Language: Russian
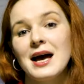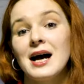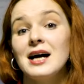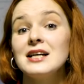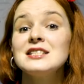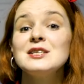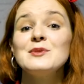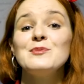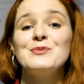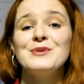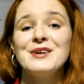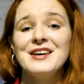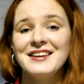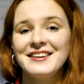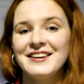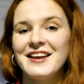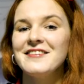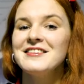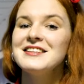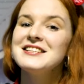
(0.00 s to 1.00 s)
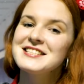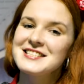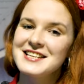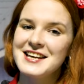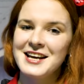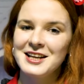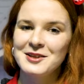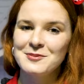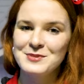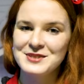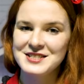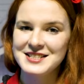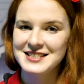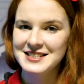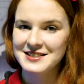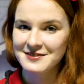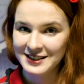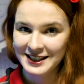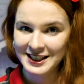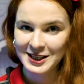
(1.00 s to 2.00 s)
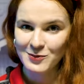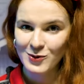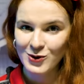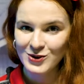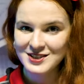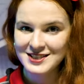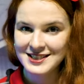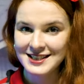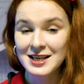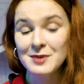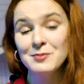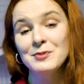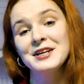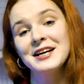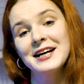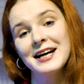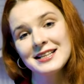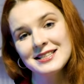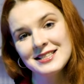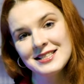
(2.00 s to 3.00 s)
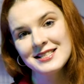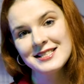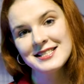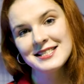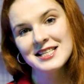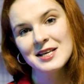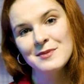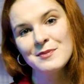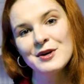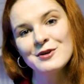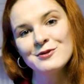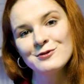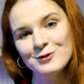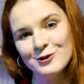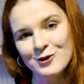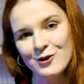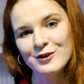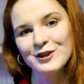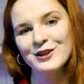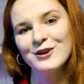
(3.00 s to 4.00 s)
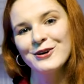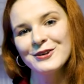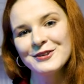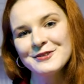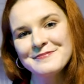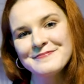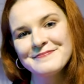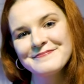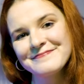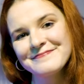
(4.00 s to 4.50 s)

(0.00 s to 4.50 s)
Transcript: А теперь ловите заряд позитивных эмоций и переходите с ними в Новый год.